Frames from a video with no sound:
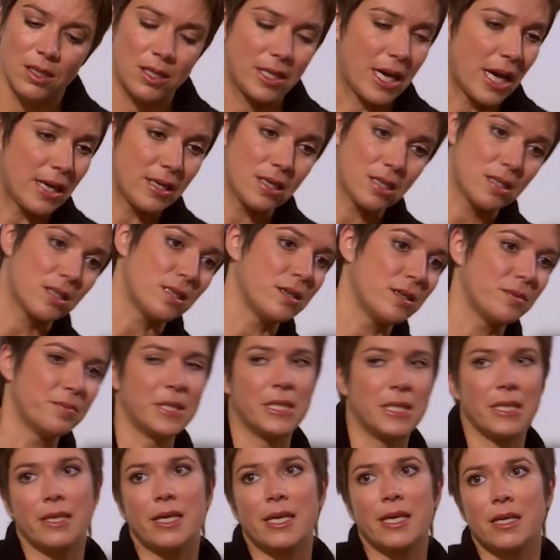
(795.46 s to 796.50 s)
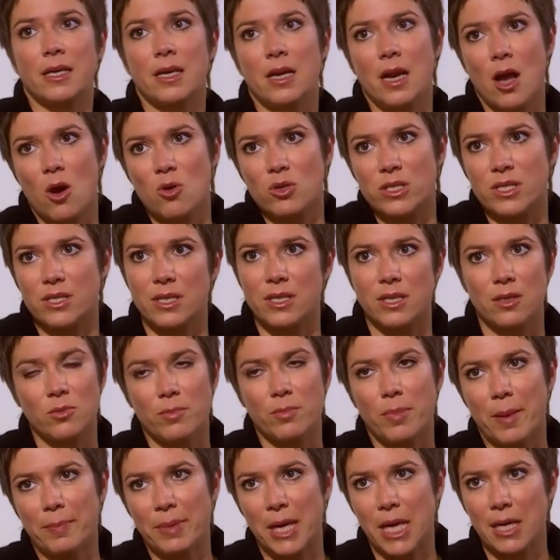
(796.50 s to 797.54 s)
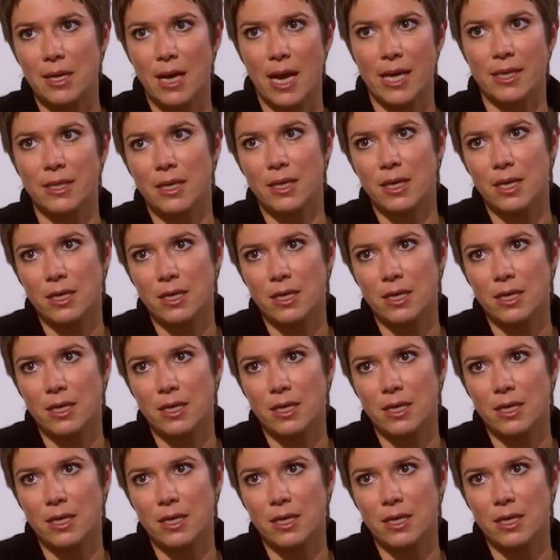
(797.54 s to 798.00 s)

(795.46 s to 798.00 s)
Ich kann jetzt nicht mit den Kindern ausziehen und Papa alleine